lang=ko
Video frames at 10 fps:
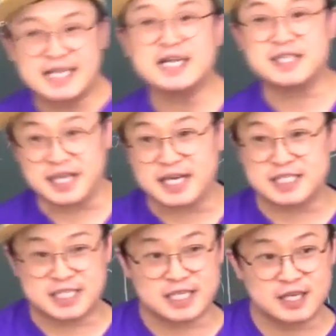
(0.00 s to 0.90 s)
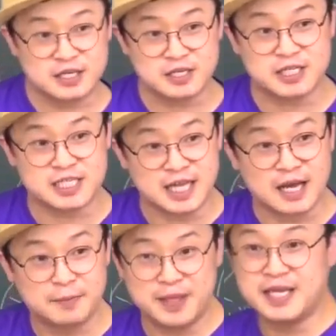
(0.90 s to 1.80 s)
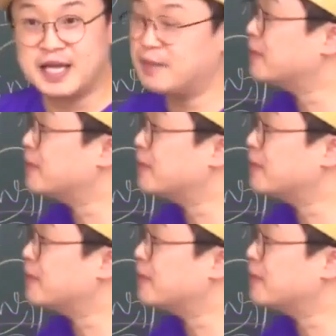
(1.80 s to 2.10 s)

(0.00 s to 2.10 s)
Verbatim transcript: 생략돼 있겠지. 역시나 빙이나